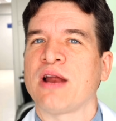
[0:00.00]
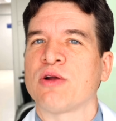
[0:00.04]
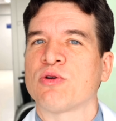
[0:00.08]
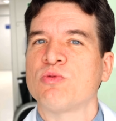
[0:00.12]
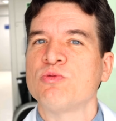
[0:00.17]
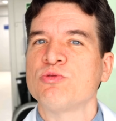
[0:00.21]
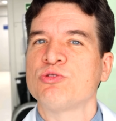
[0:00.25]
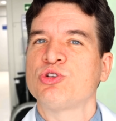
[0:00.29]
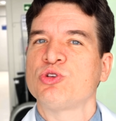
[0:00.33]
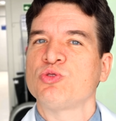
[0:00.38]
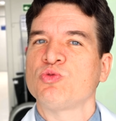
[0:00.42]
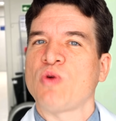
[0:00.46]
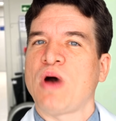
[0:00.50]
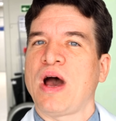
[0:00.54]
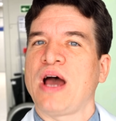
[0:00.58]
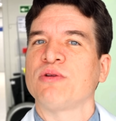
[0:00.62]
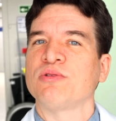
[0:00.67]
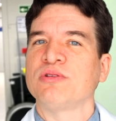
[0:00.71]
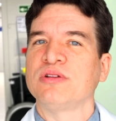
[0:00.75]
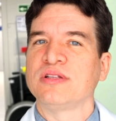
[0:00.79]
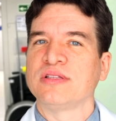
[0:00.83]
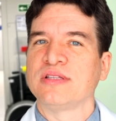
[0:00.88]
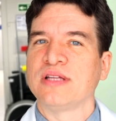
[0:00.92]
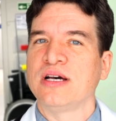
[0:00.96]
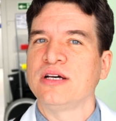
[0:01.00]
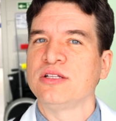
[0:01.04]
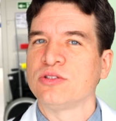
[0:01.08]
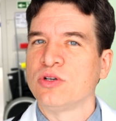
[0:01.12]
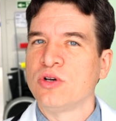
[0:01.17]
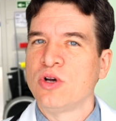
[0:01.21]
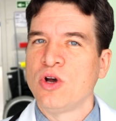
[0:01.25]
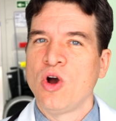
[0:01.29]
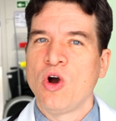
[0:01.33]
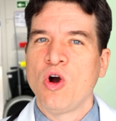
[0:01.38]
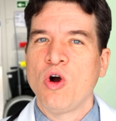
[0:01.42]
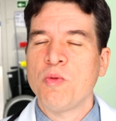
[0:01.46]
ou continuar urinando,
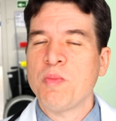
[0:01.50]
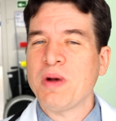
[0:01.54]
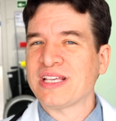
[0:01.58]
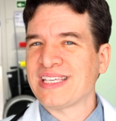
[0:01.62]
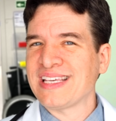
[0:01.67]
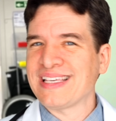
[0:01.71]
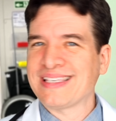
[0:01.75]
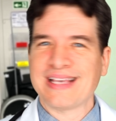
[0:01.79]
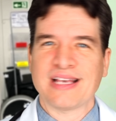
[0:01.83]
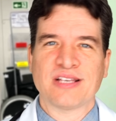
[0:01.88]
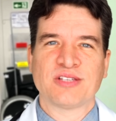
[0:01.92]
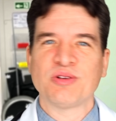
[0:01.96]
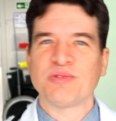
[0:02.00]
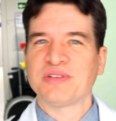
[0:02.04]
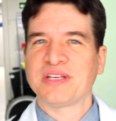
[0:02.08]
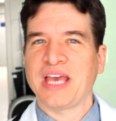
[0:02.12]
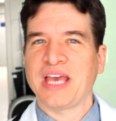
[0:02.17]
uma sensação de